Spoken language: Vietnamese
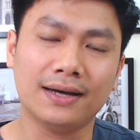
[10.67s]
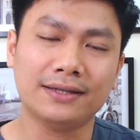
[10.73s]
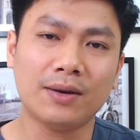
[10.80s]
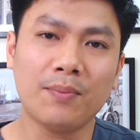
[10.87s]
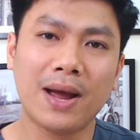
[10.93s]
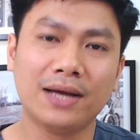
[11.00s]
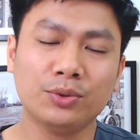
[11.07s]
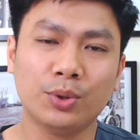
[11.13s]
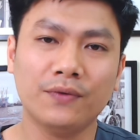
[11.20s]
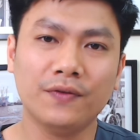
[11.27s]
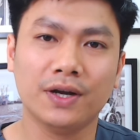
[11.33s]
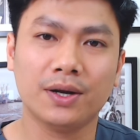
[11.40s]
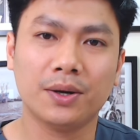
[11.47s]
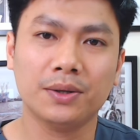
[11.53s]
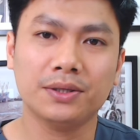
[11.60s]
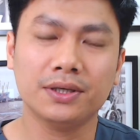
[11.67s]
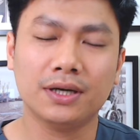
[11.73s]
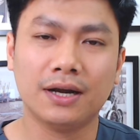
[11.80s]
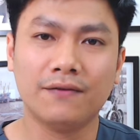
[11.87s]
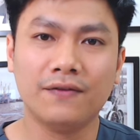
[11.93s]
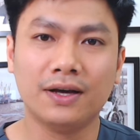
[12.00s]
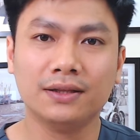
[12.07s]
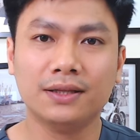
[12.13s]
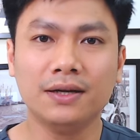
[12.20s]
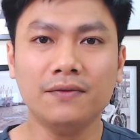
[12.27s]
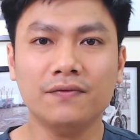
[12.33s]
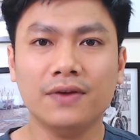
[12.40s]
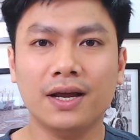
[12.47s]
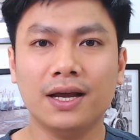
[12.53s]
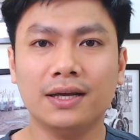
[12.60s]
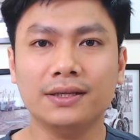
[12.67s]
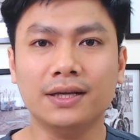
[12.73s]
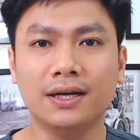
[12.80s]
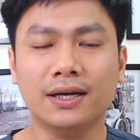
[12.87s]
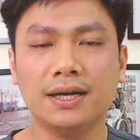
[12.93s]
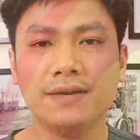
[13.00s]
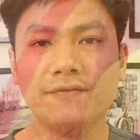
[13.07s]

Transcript: Trong 2 tuần vừa rồi trường đã phân tích về những cái